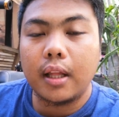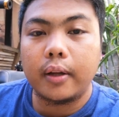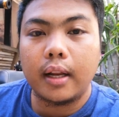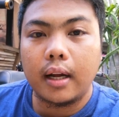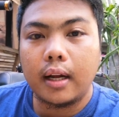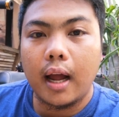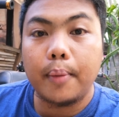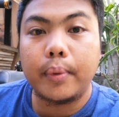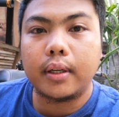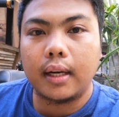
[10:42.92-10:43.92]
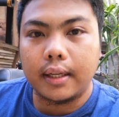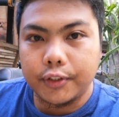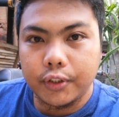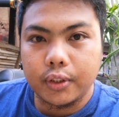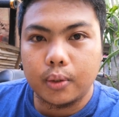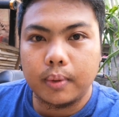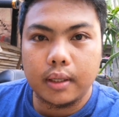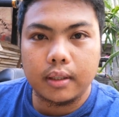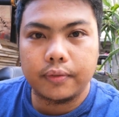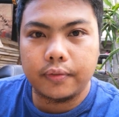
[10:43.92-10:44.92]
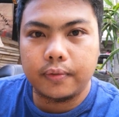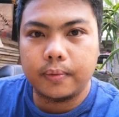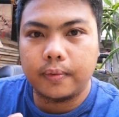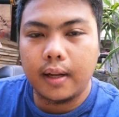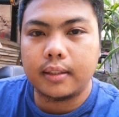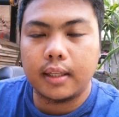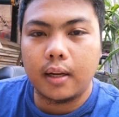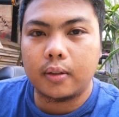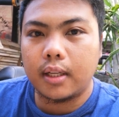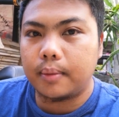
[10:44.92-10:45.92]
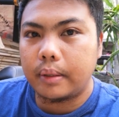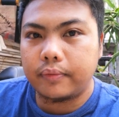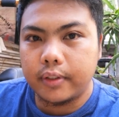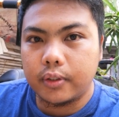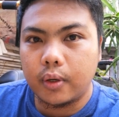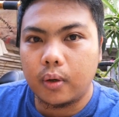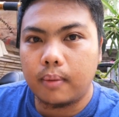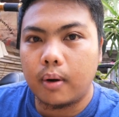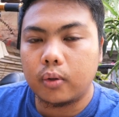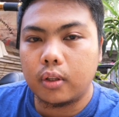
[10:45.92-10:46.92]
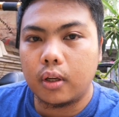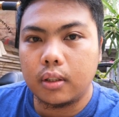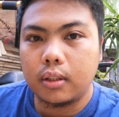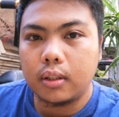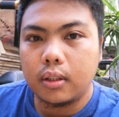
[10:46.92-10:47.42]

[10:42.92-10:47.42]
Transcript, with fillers: na tayo ng hyper clutch. So may vlog din ako dyan, may video about doon.